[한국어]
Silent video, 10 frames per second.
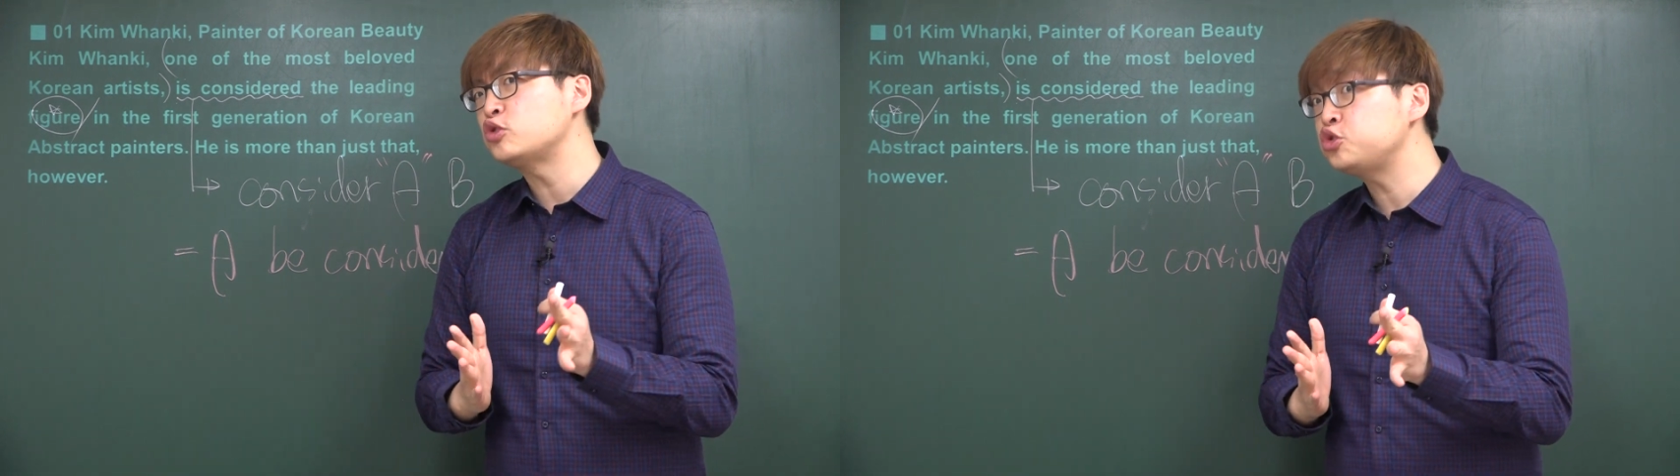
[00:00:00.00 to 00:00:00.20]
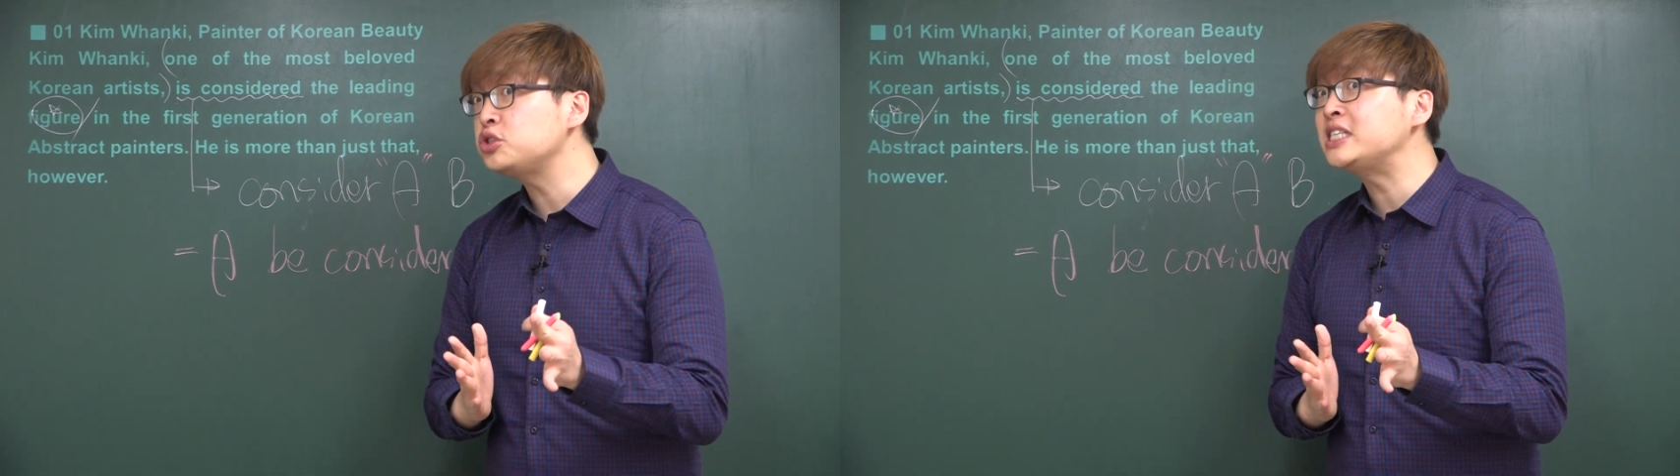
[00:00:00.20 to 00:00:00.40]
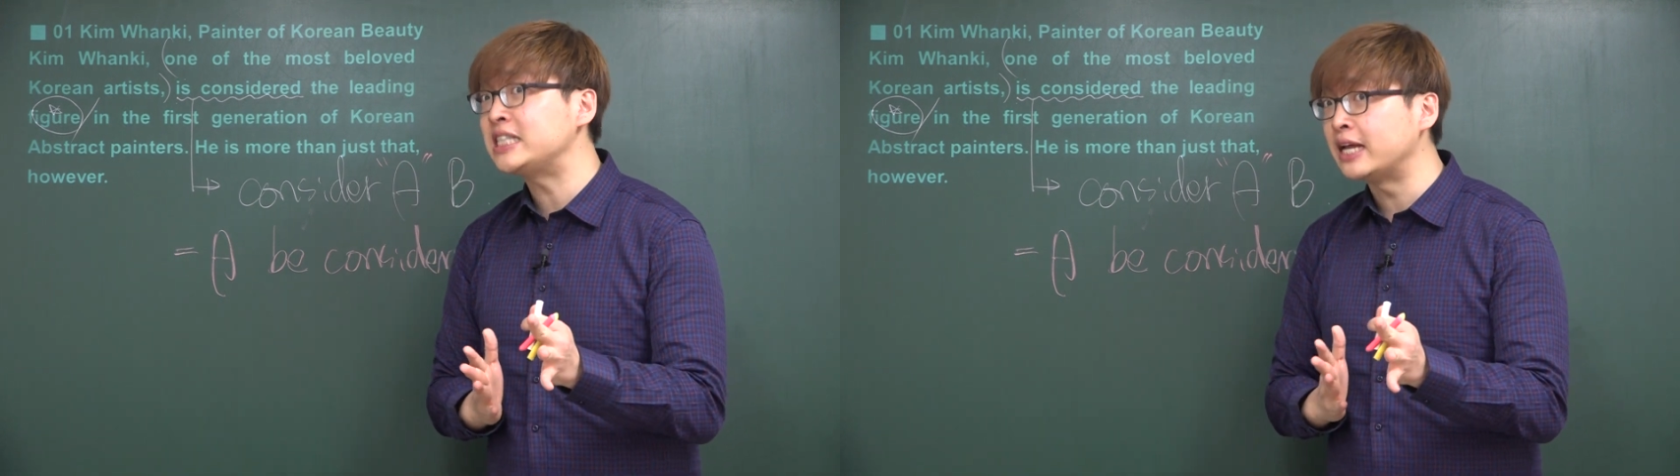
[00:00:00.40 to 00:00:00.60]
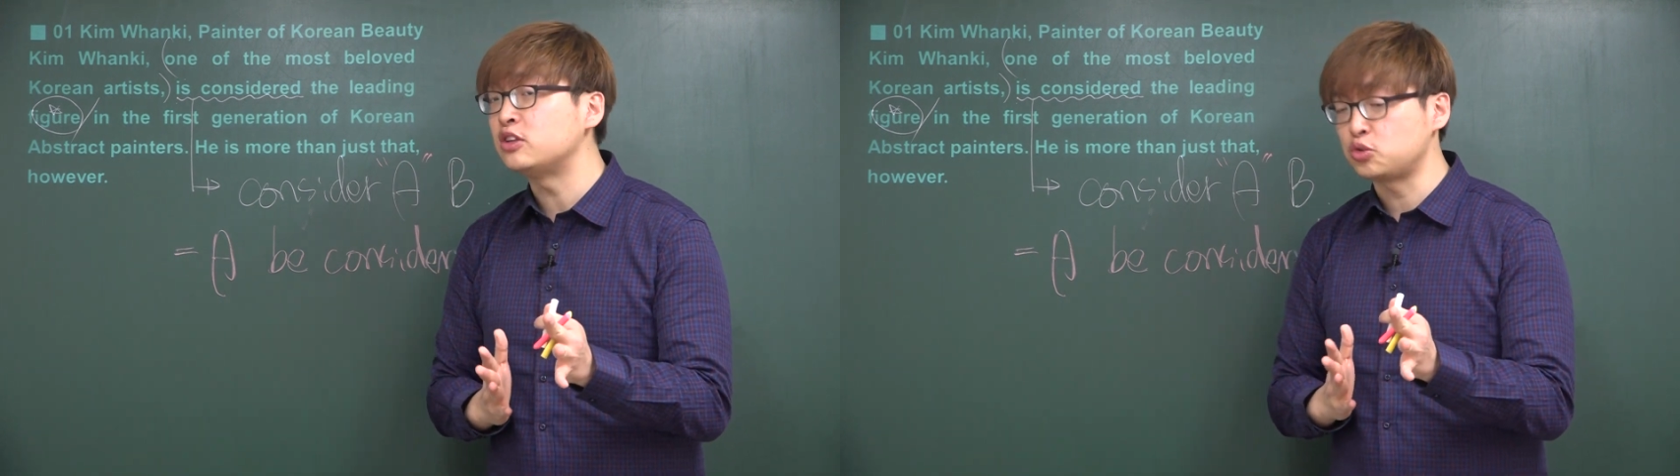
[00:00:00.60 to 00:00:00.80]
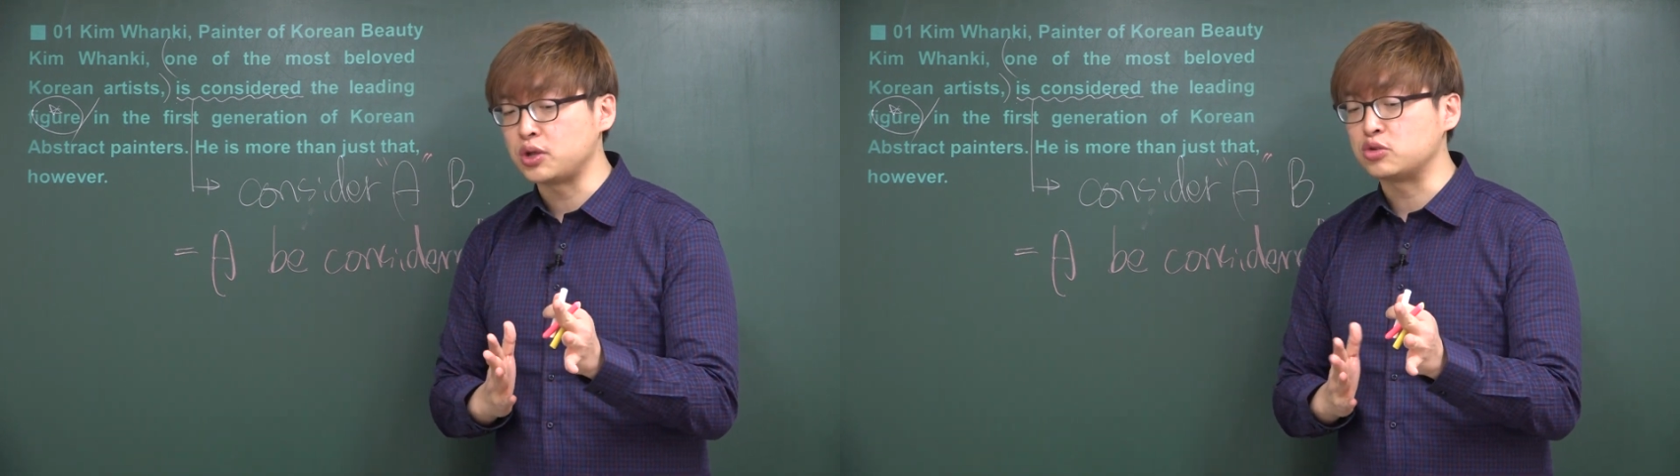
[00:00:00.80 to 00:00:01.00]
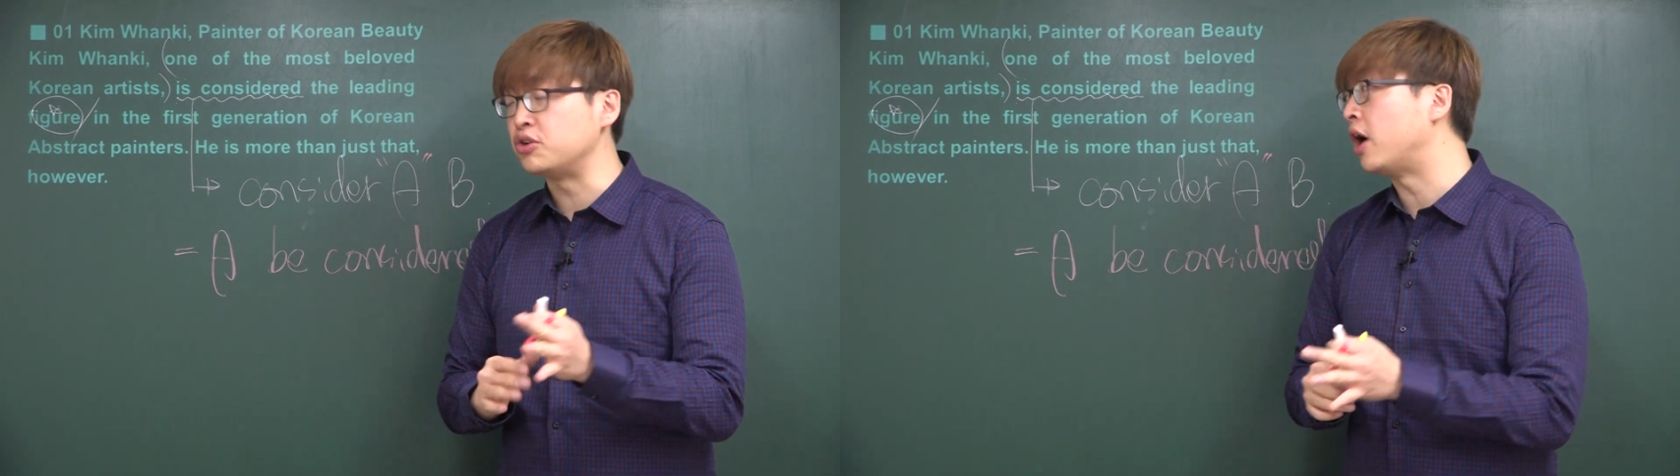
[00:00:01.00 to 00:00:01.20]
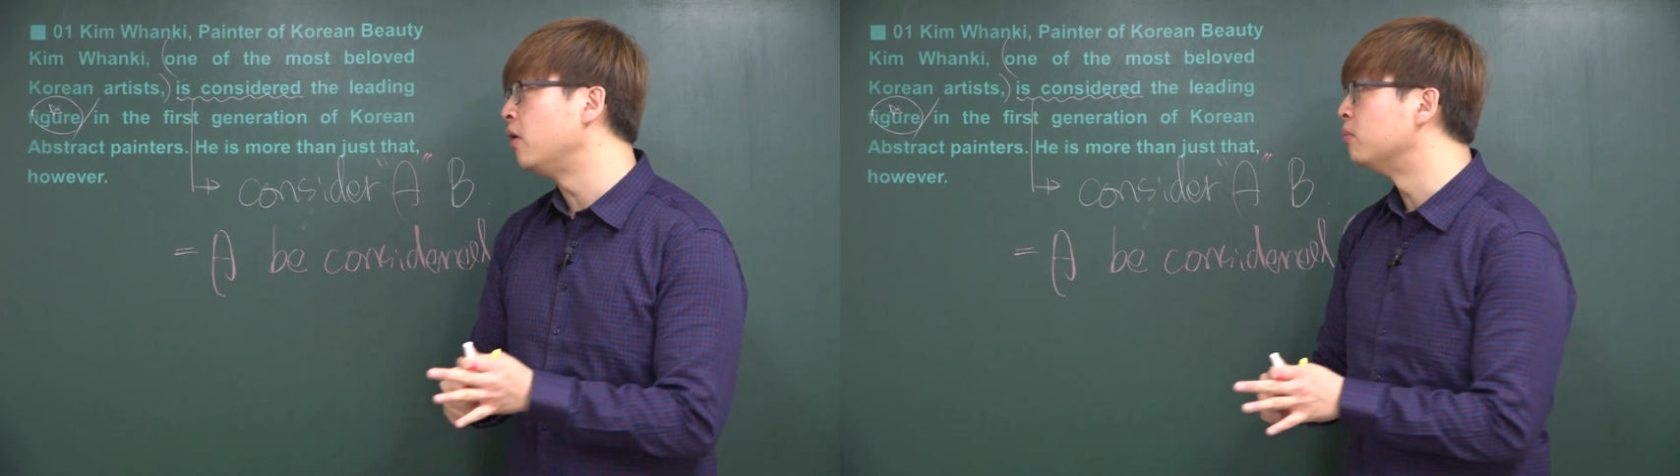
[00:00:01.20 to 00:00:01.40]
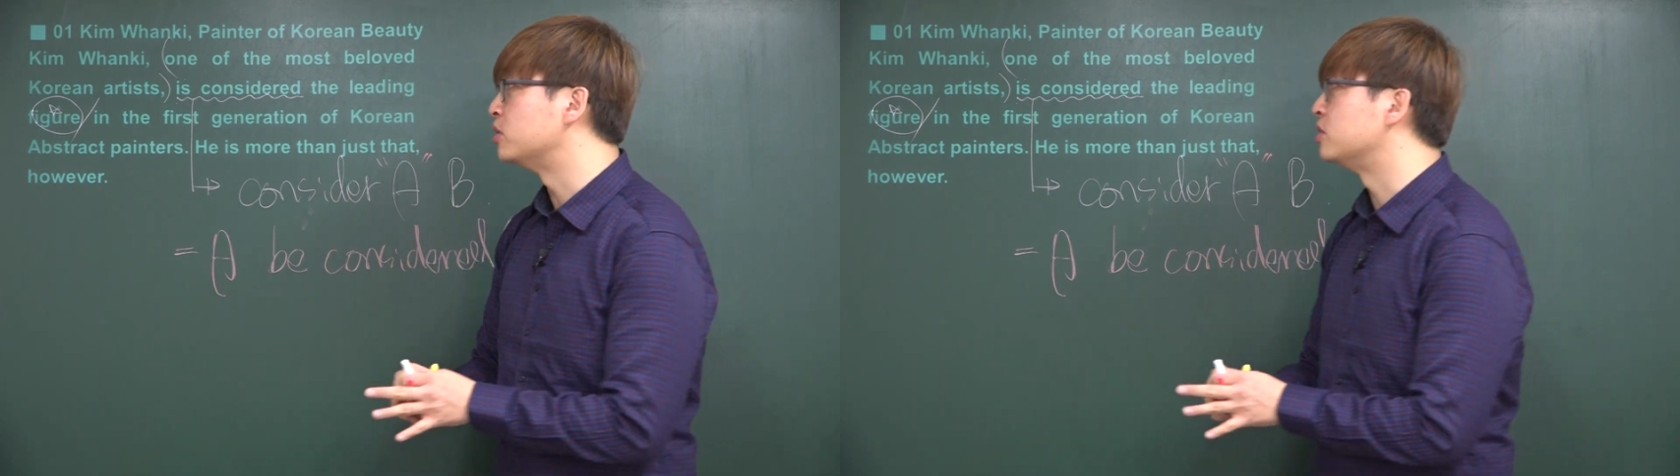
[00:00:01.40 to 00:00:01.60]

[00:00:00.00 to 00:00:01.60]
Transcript: 수치란 뜻도 있고요. 뭐